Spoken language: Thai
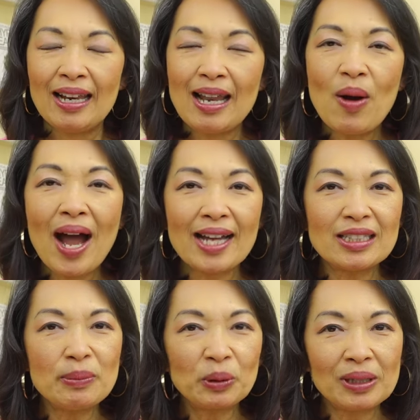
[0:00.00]
แล้วอาหาร
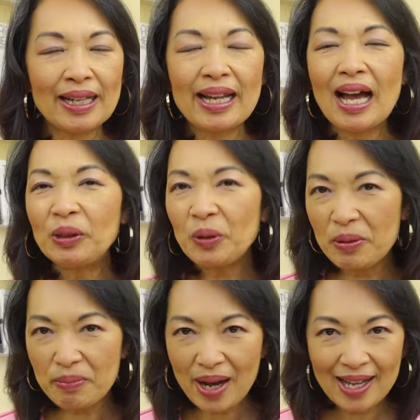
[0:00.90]
ที่โพธาไลอร่อ
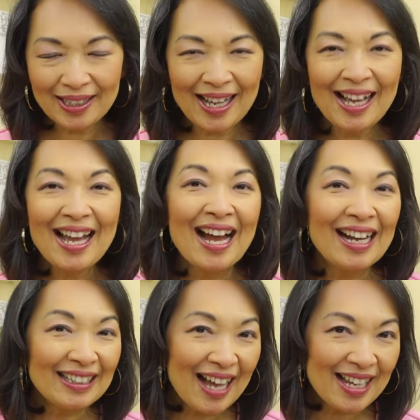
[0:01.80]
ยมากนะคะ
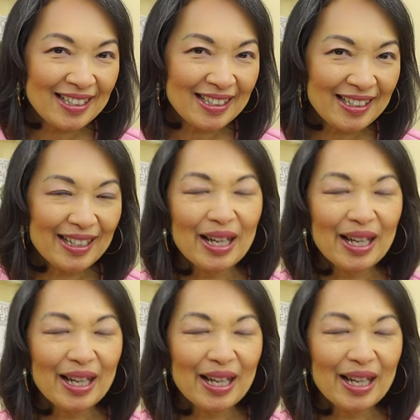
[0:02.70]
งานนี้